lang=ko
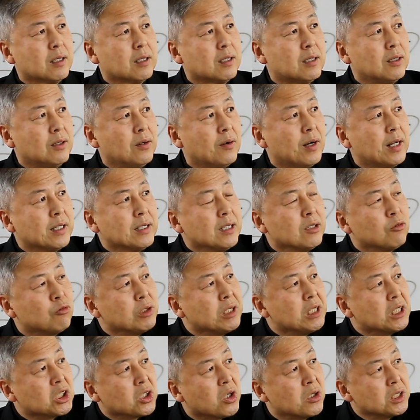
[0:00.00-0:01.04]
그러한
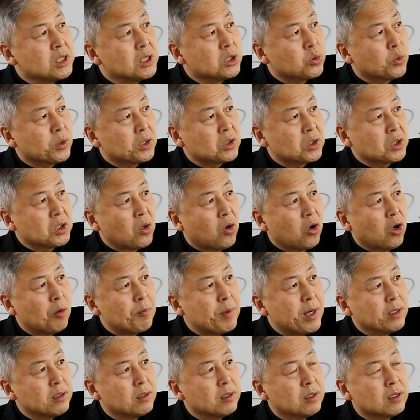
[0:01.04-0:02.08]
우리 현실 속에서
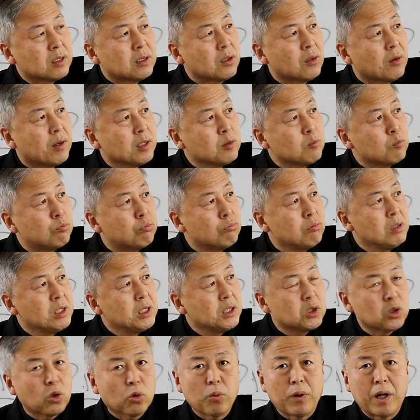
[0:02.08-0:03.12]
경험하는 그러한
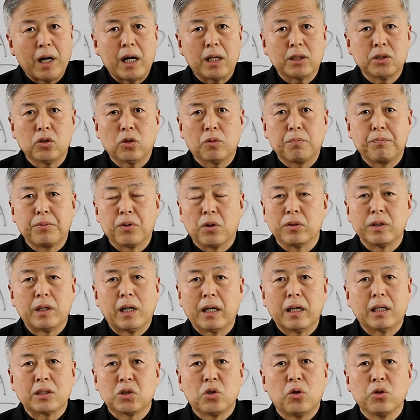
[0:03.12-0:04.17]
물리적 화학적
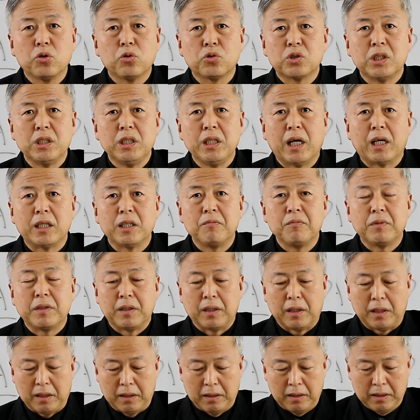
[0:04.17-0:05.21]
변화가 성육신이
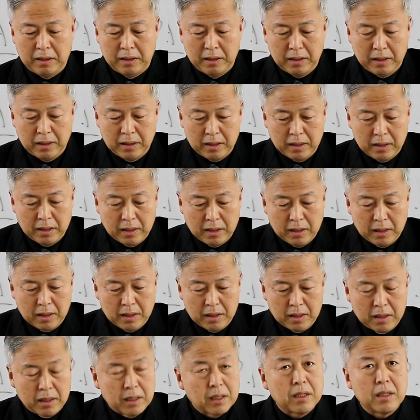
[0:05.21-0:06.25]
아닙니다.
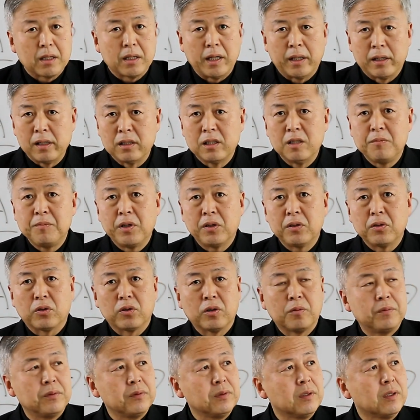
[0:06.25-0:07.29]
예를 들면
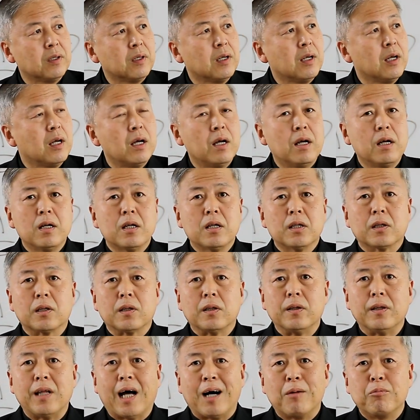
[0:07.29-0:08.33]
여러분
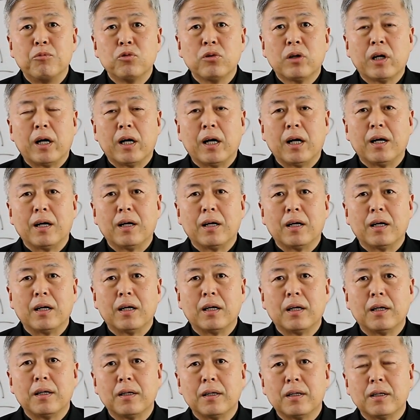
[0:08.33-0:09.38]
나무가
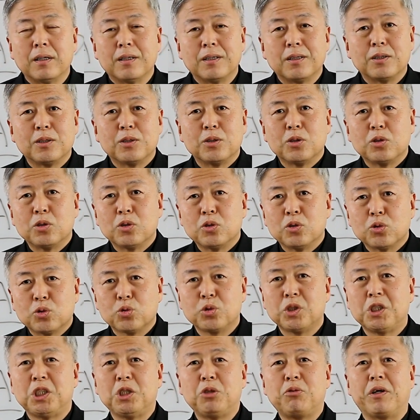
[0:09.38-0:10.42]

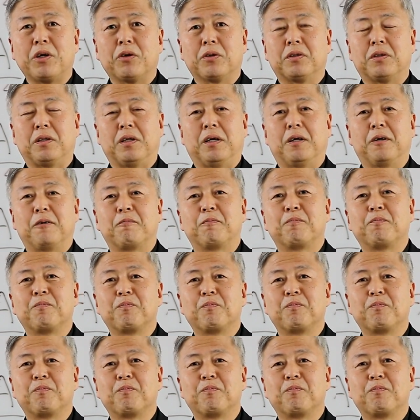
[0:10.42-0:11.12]
수치되었다.